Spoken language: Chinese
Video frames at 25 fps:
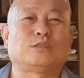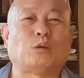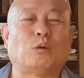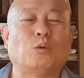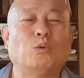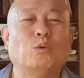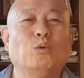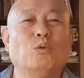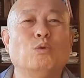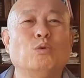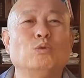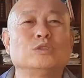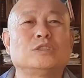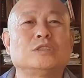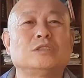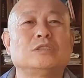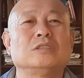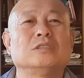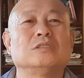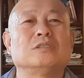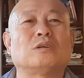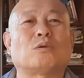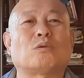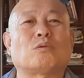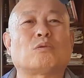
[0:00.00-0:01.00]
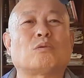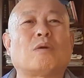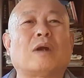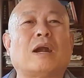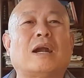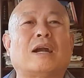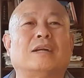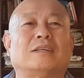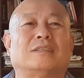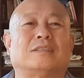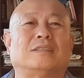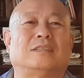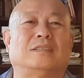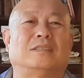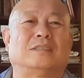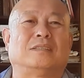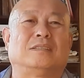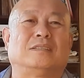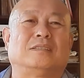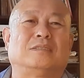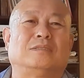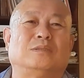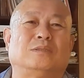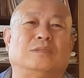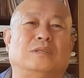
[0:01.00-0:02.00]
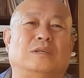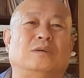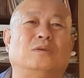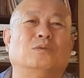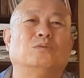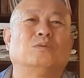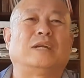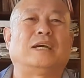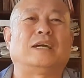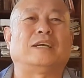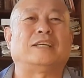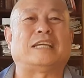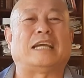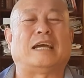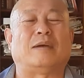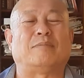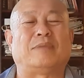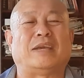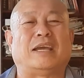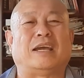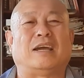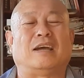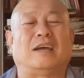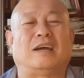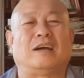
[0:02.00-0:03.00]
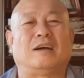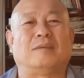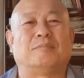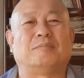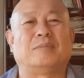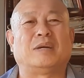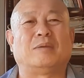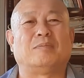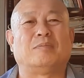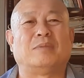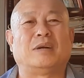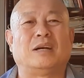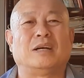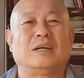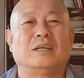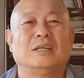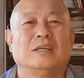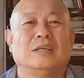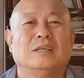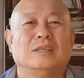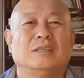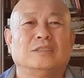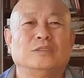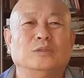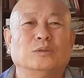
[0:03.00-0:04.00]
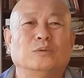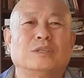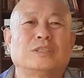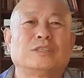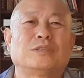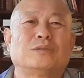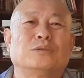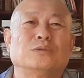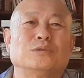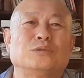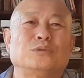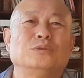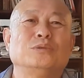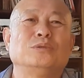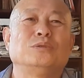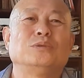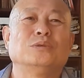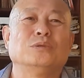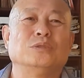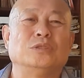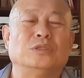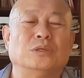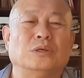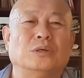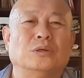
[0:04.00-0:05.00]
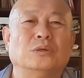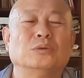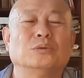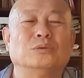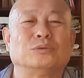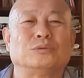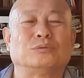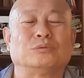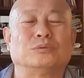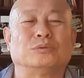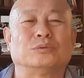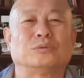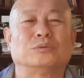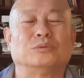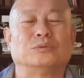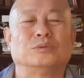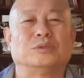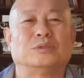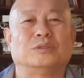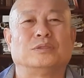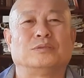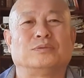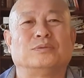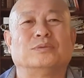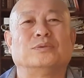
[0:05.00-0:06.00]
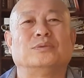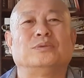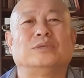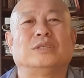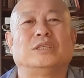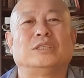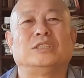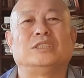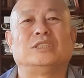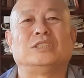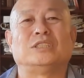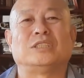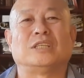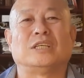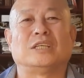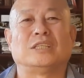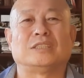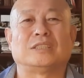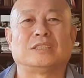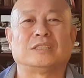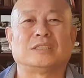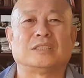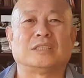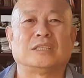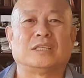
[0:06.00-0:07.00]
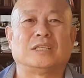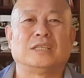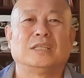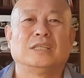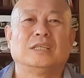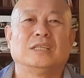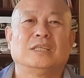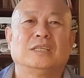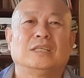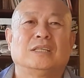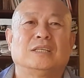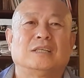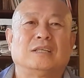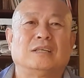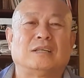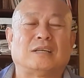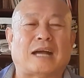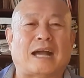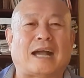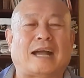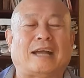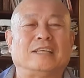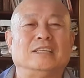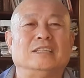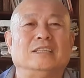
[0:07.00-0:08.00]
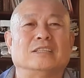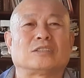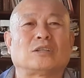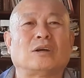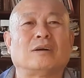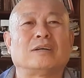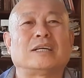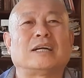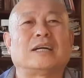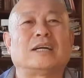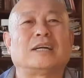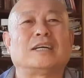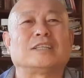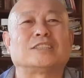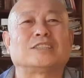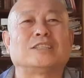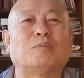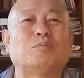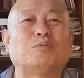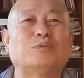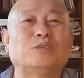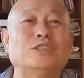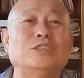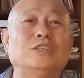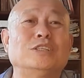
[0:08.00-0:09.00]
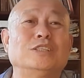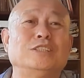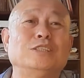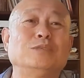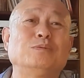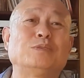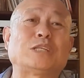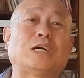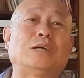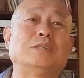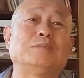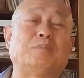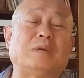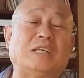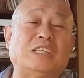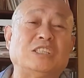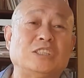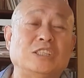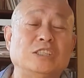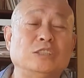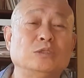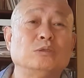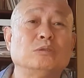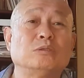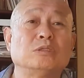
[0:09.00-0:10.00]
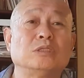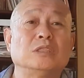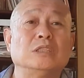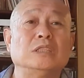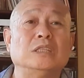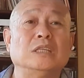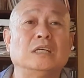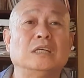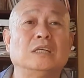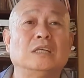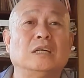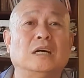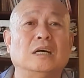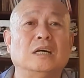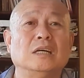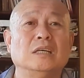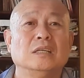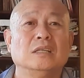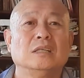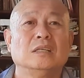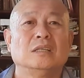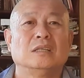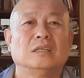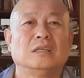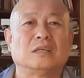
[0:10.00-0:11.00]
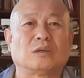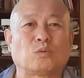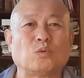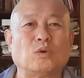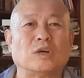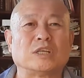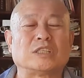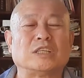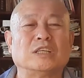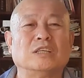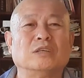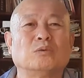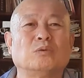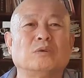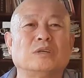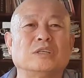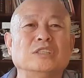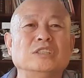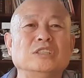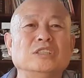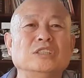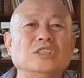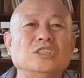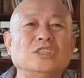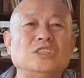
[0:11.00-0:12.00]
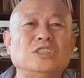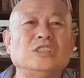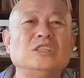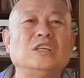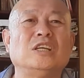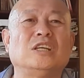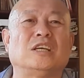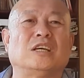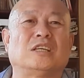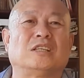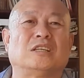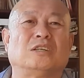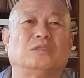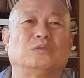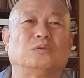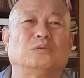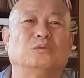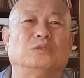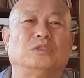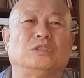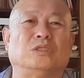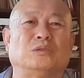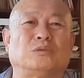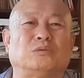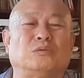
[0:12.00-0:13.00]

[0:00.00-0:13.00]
图字画呢，那就是后来演变啊，慢慢有这种需求以后，祖宗呢赋予了一些这个呃含义。当然了，这不是因为它本身就是一个呃过程或者一系列的东西，